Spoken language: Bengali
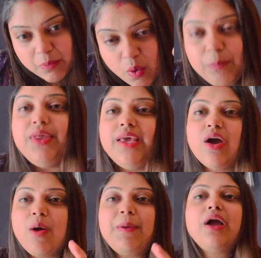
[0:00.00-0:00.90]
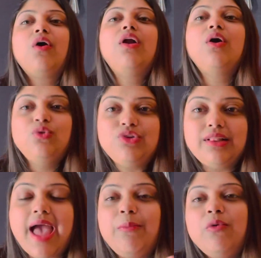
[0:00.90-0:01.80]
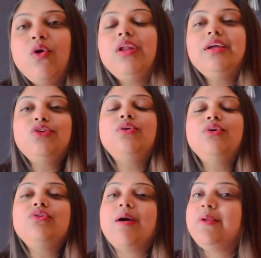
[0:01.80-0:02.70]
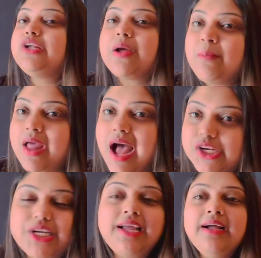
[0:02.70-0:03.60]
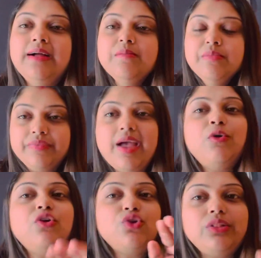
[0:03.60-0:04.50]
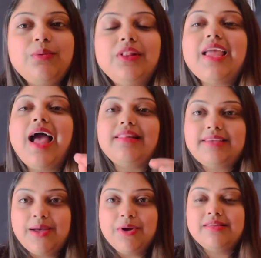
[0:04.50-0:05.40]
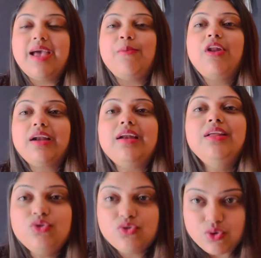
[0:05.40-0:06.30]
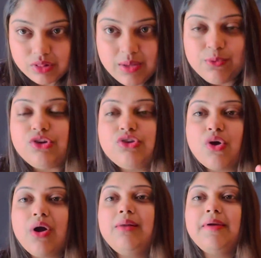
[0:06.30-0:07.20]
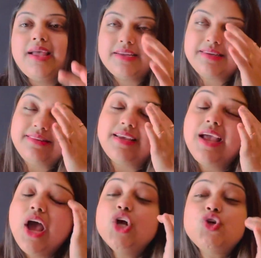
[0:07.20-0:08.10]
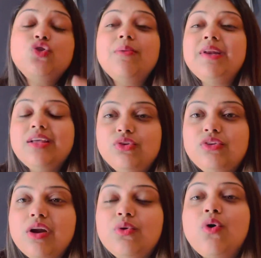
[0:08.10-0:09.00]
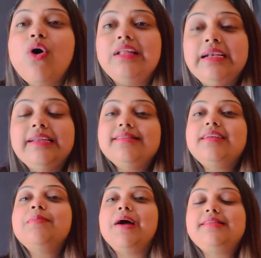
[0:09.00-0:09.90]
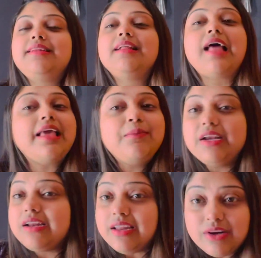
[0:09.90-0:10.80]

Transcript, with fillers: অবধি অপেক্ষা করা উচিত এমন অনেক কিছু নিউজ আমাদের সামনে আসে যেমন সত্যি বলতে কি আজকে আমার কাছে এমন একটা নিউজ সত্যি বলছি সকালবেলা এসেছে শুধু আমি নিউজটার কোনো অথেন্টিসিটি পাচ্ছি না তাই আমি এটা নিয়ে